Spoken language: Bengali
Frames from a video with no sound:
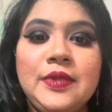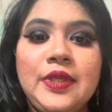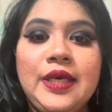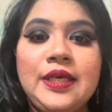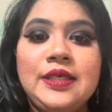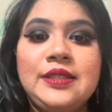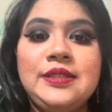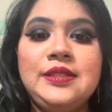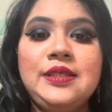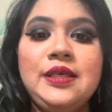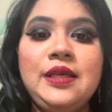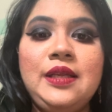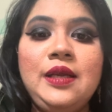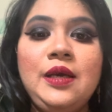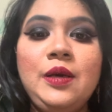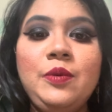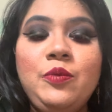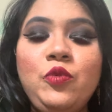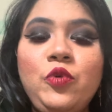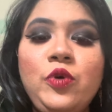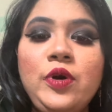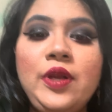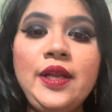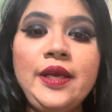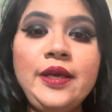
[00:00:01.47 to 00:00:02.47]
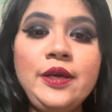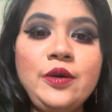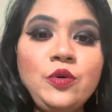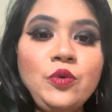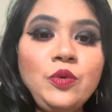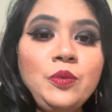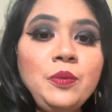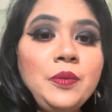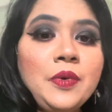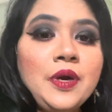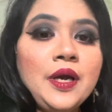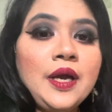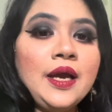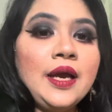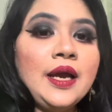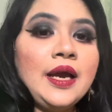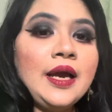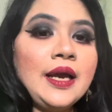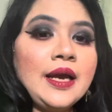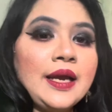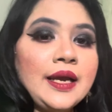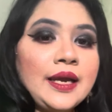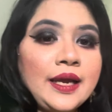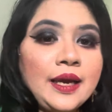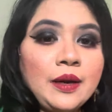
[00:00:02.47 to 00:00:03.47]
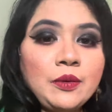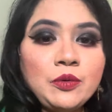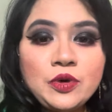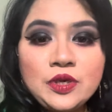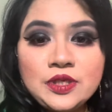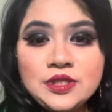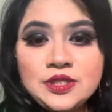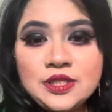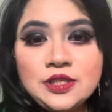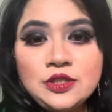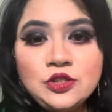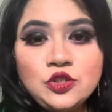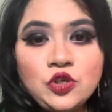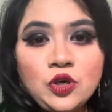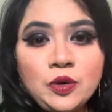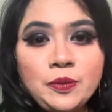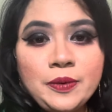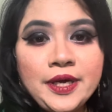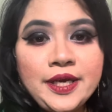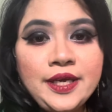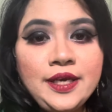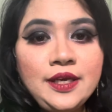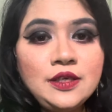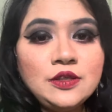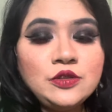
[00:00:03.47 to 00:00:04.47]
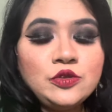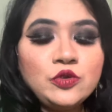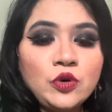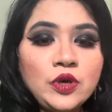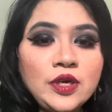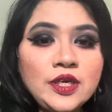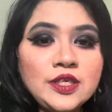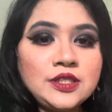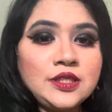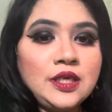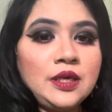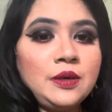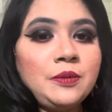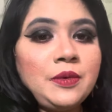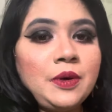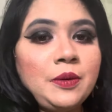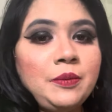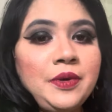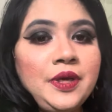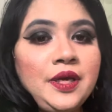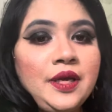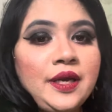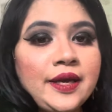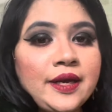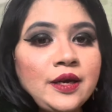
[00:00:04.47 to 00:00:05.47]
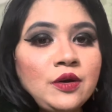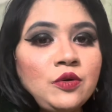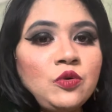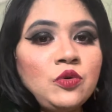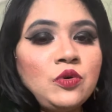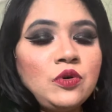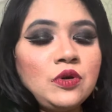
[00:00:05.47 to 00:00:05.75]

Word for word: আসসালামু আলাইকুম কেমন আছেন সবাই চলে আসলাম আমি এখন